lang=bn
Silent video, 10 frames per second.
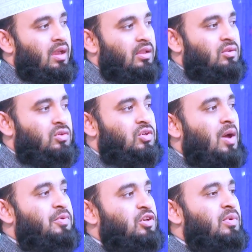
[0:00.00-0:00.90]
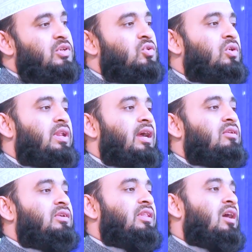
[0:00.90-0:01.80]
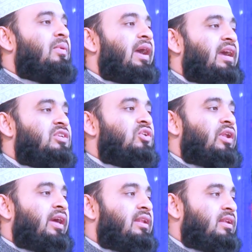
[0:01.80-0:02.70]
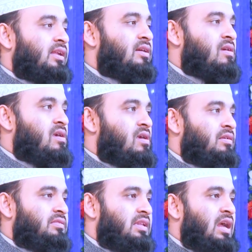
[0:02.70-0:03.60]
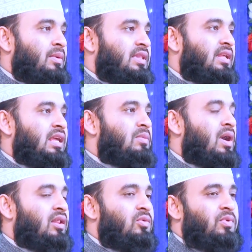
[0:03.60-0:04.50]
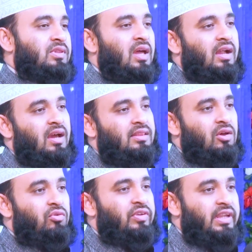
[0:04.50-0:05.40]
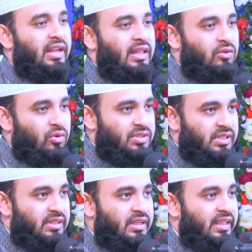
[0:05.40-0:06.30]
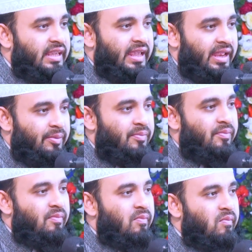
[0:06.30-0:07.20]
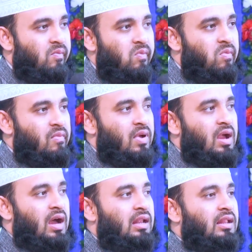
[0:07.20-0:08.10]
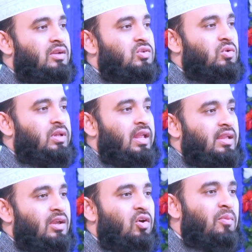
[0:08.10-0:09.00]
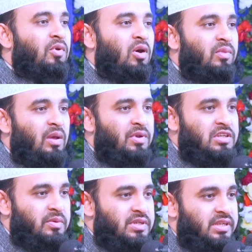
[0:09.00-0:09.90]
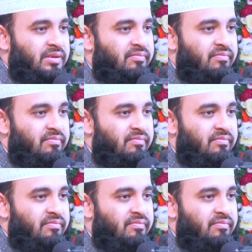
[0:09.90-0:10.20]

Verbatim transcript: এজন্য সব সময় সুক্রিয়া করতে হবে একজনের যিনি আমাদেরকে ইমানের উপর থাকার তৌফিক এনায়ত করেছেন তিনি কে আল্লাহ আল্লাহর শুক্রিয়া কি কম কম না বেশি বেশি